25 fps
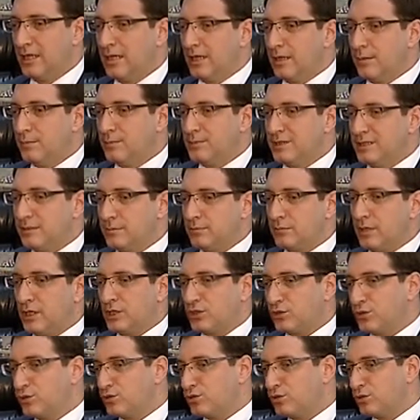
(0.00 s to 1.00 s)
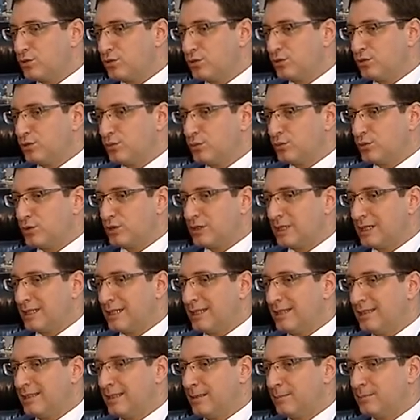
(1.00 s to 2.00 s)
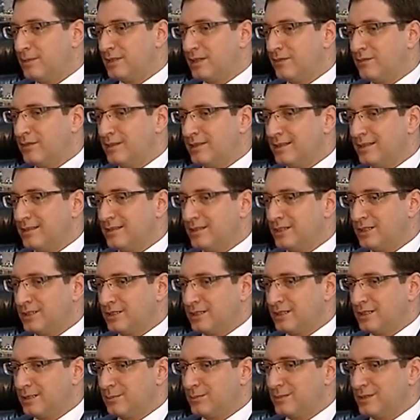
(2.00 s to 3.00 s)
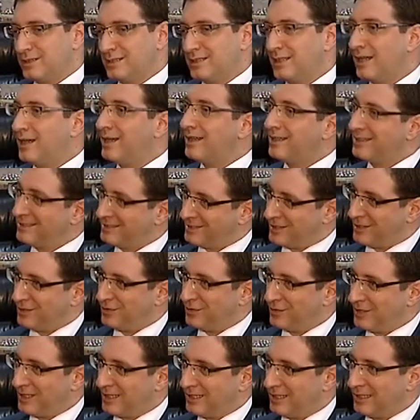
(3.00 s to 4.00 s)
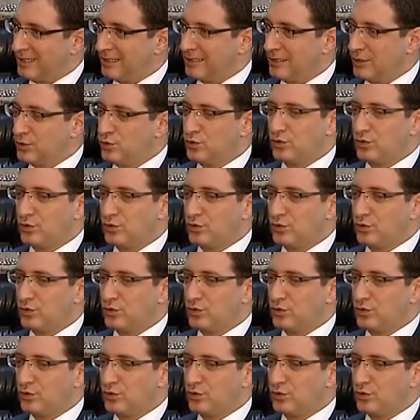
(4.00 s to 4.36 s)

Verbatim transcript: Evet. Bizim başkonsolosluğumuzda kayıt yaptıran vatandaş sayımız daha az kalıyor genellikle.